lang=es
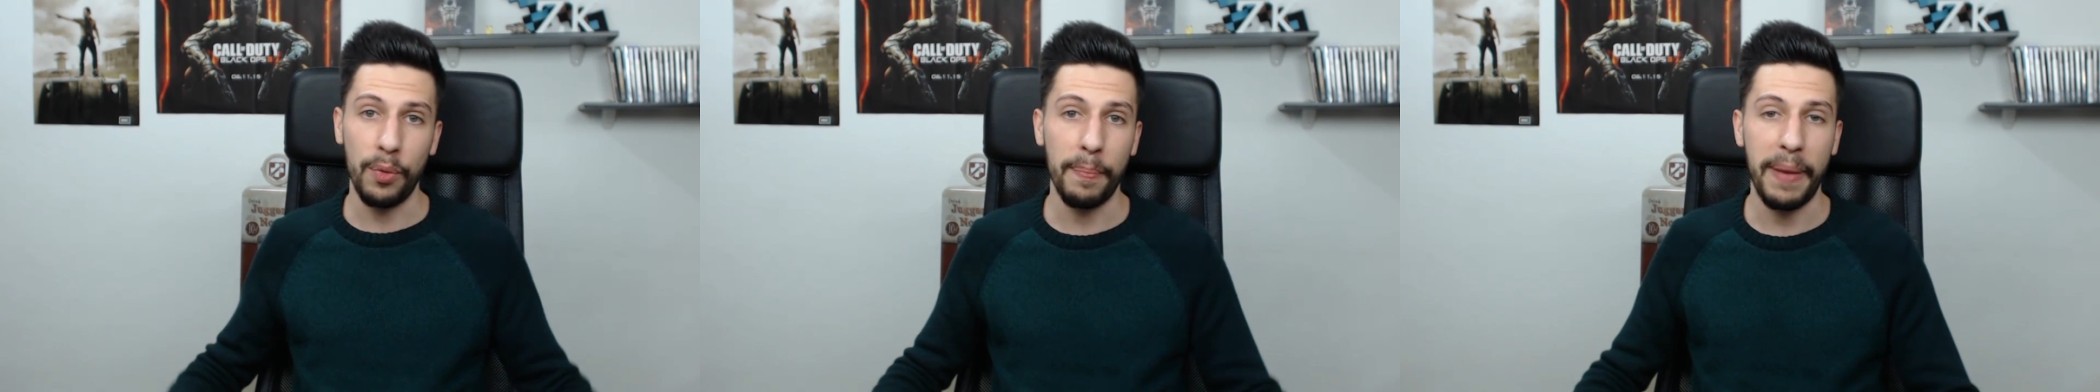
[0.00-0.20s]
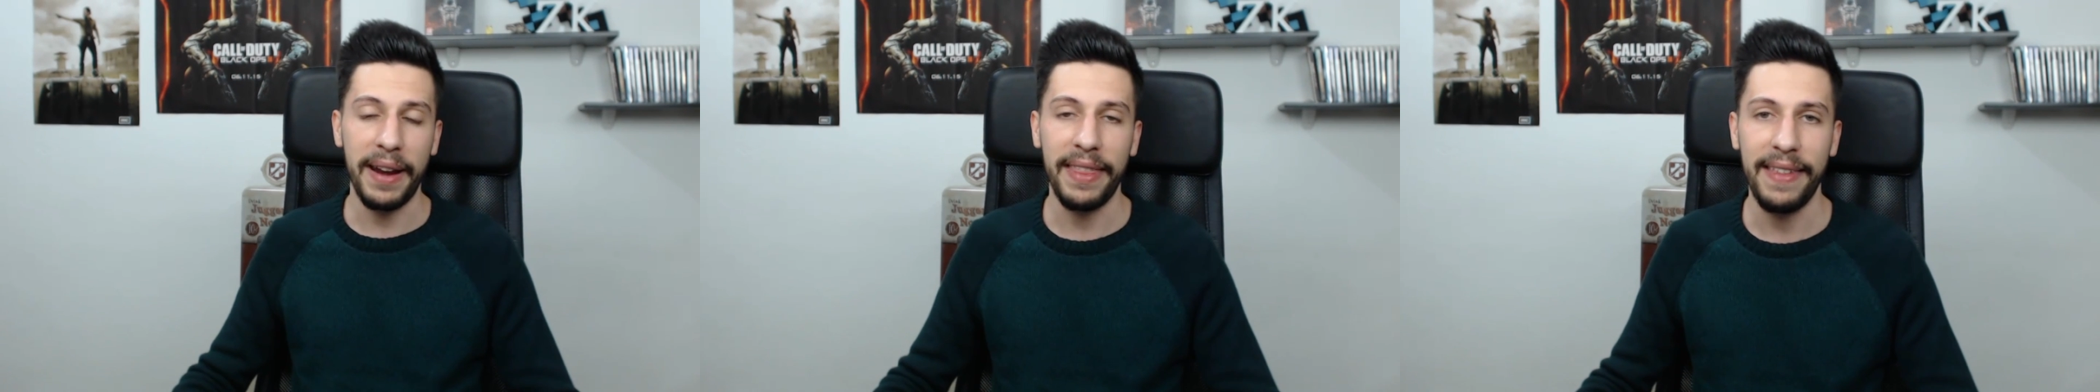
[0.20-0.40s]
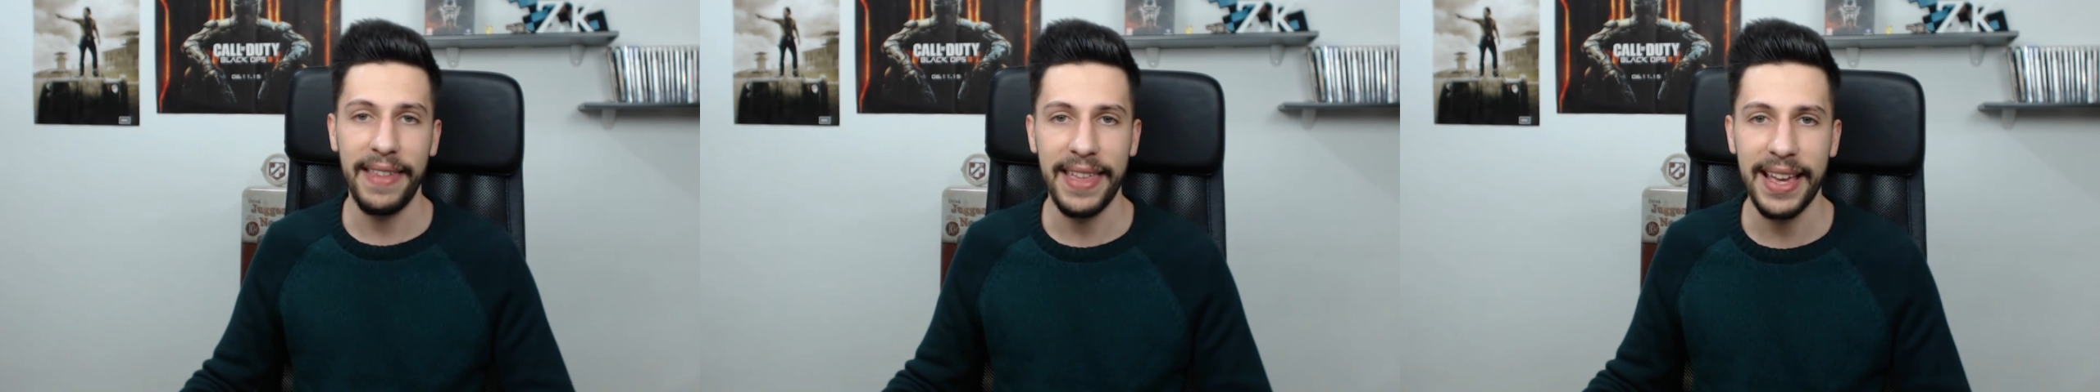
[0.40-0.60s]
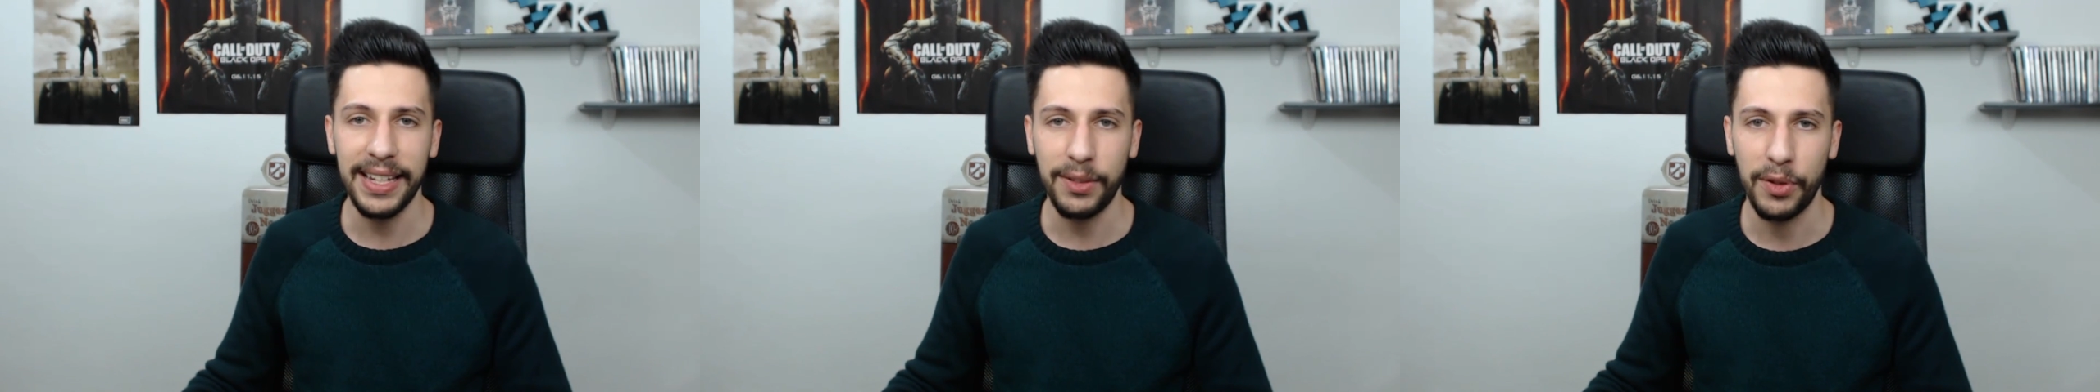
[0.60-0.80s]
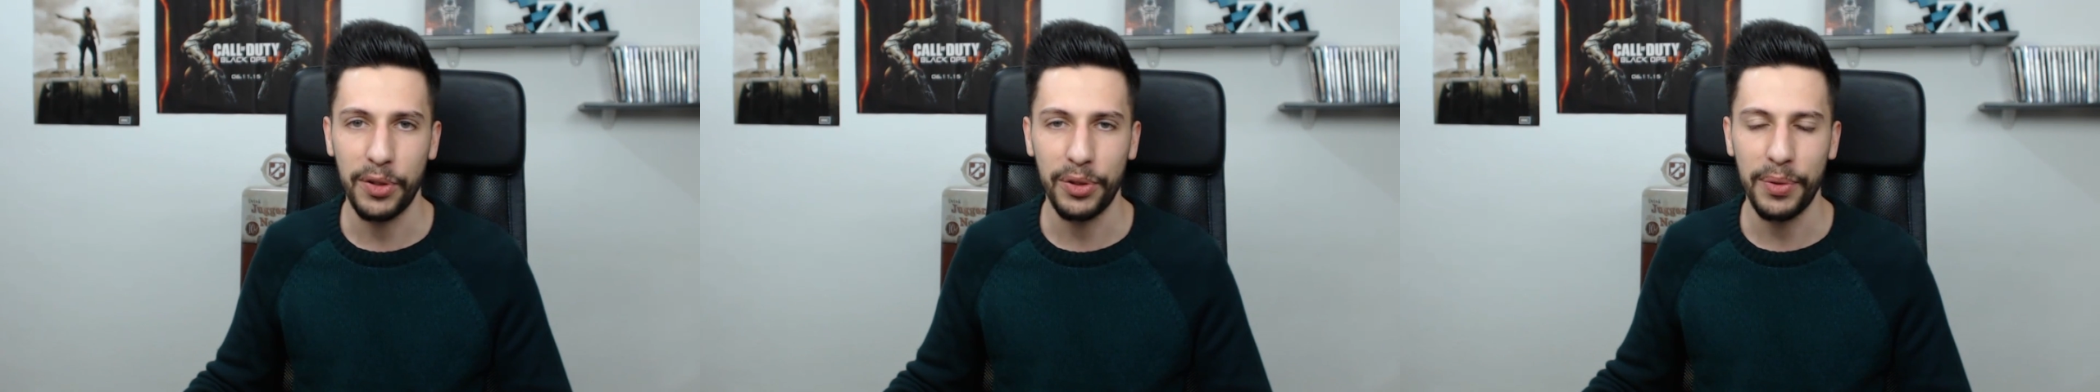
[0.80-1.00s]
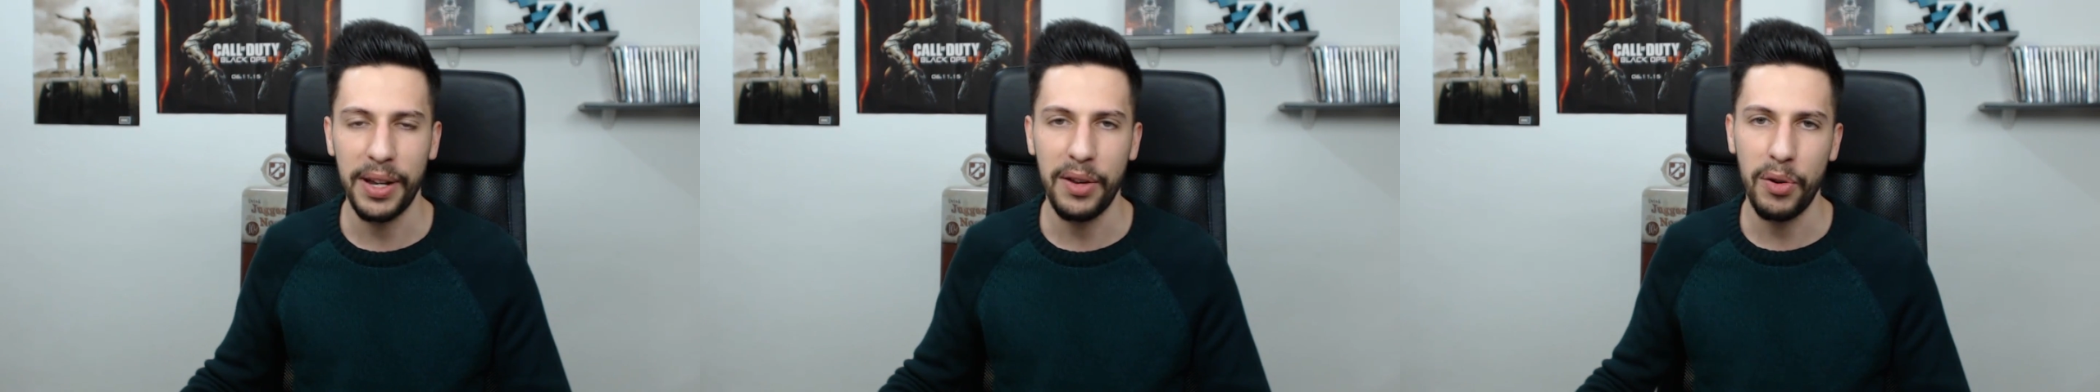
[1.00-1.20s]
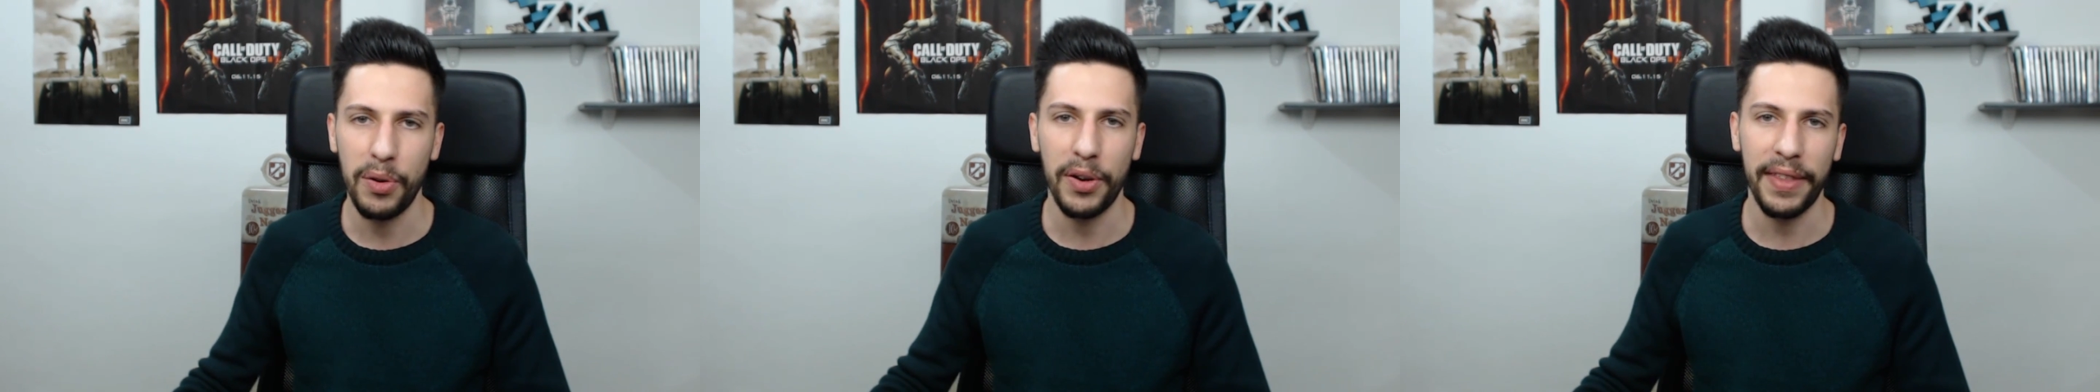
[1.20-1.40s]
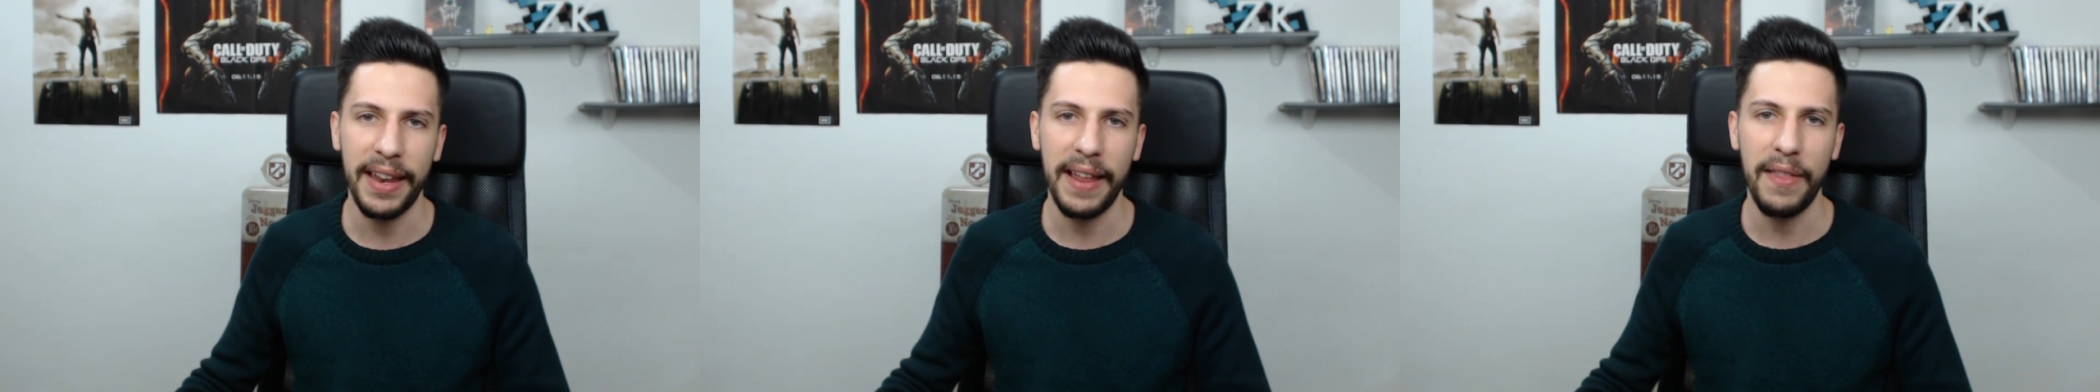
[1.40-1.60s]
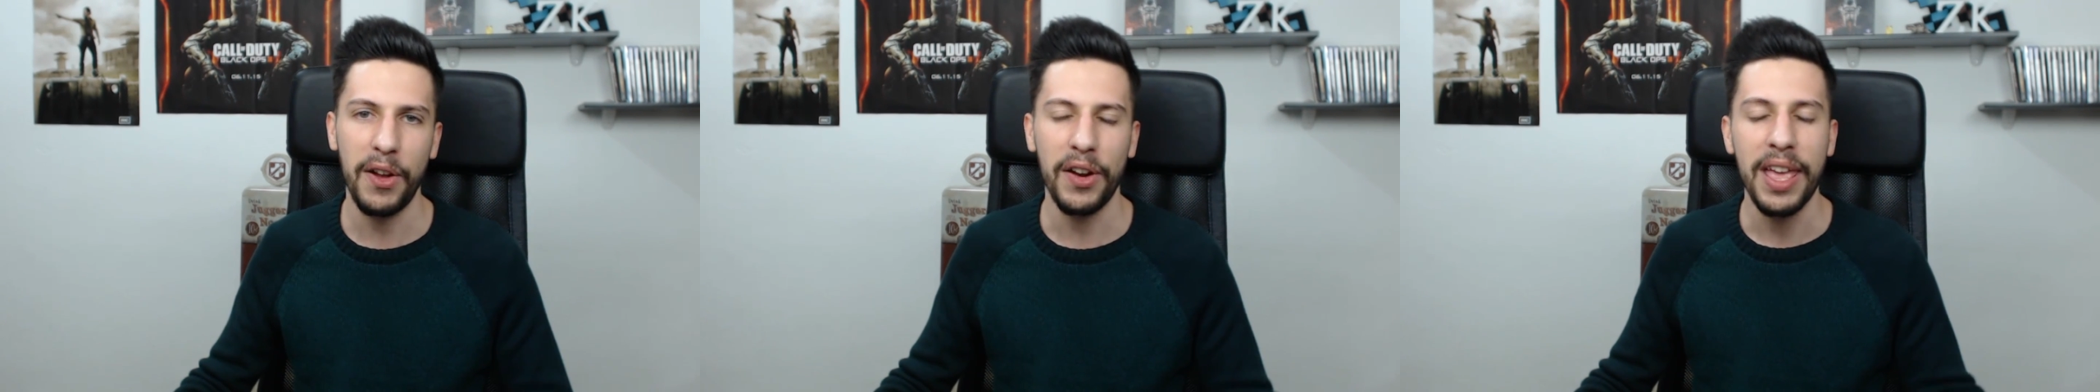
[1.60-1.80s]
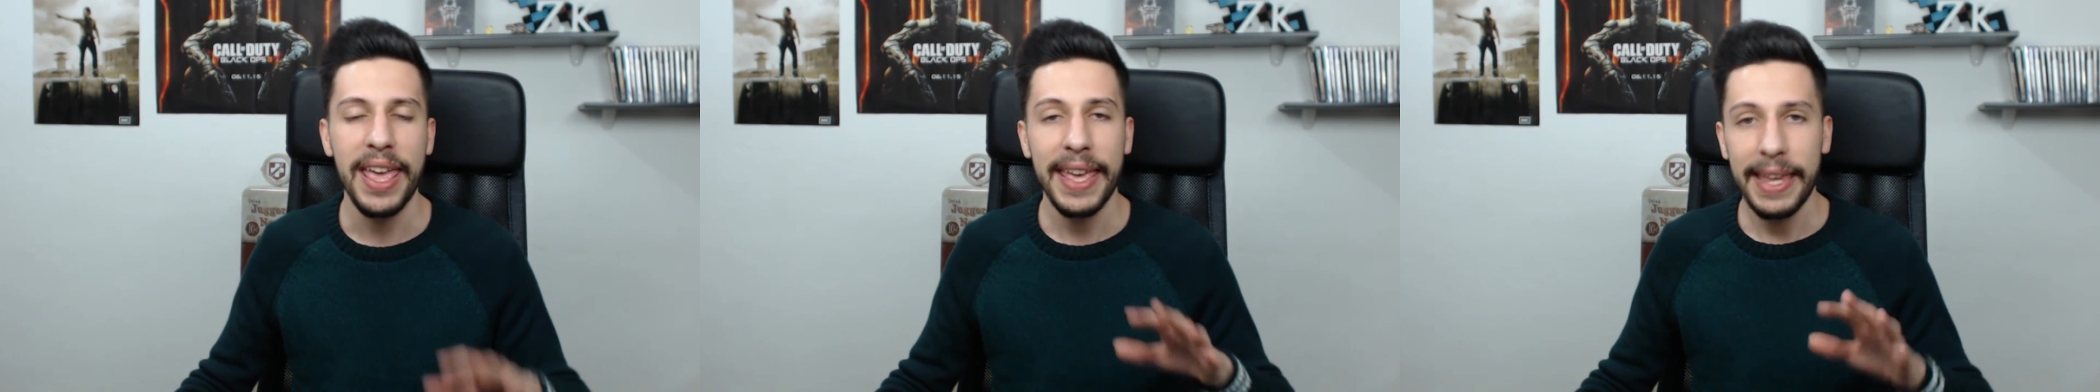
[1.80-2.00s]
un par de días cuando tuve el nuevo ordenador